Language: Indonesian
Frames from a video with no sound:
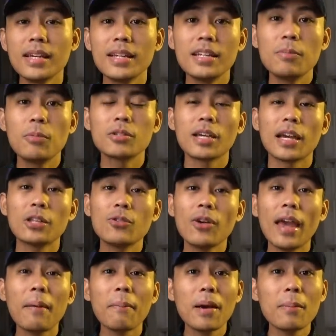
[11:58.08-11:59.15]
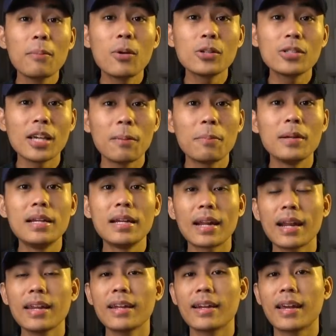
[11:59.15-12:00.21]
jadi bocah itu emang bocah
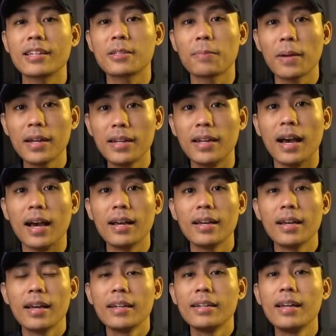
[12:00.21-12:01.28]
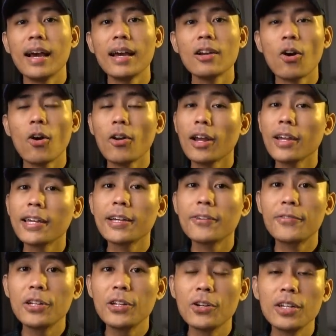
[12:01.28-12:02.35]
beneran yang naik sepeda dan orang yang
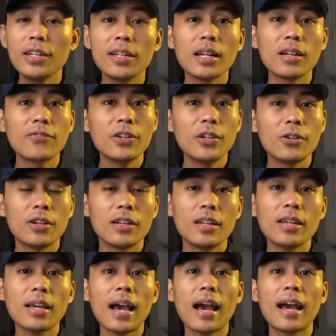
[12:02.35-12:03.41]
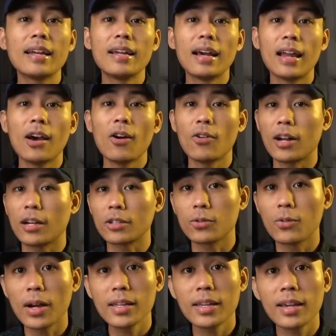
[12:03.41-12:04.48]
video di dalam video ini adalah orang
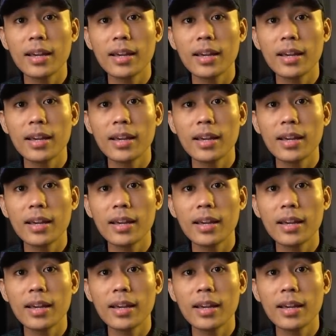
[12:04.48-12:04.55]
tuanya